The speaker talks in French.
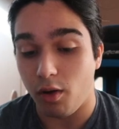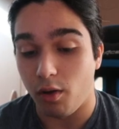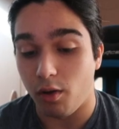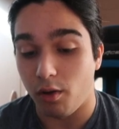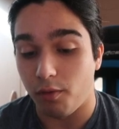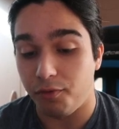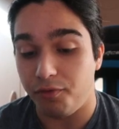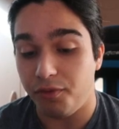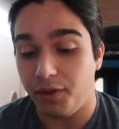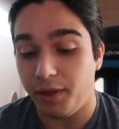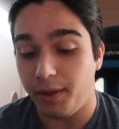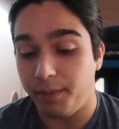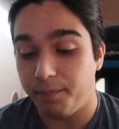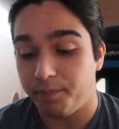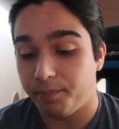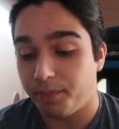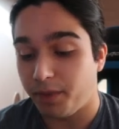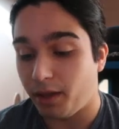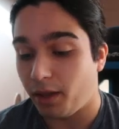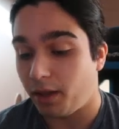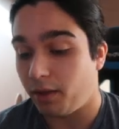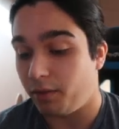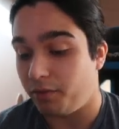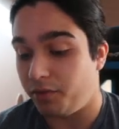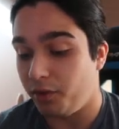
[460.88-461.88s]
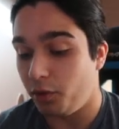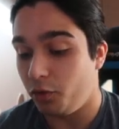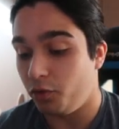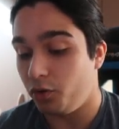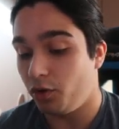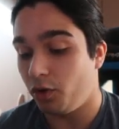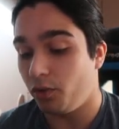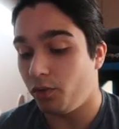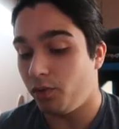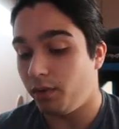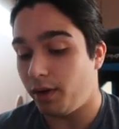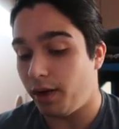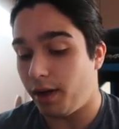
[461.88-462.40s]
V, V
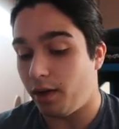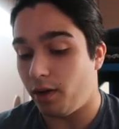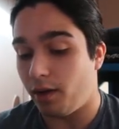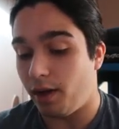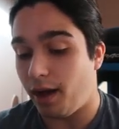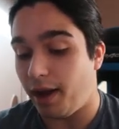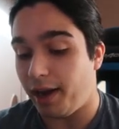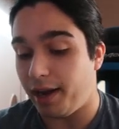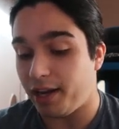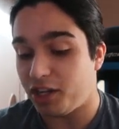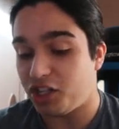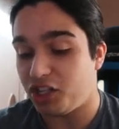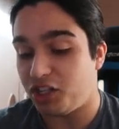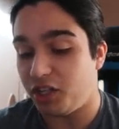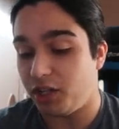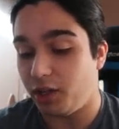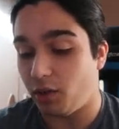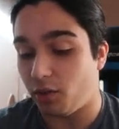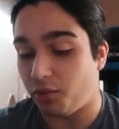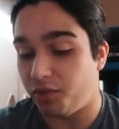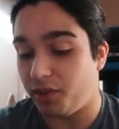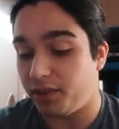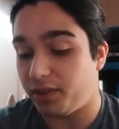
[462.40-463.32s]
Union, à l'acheter en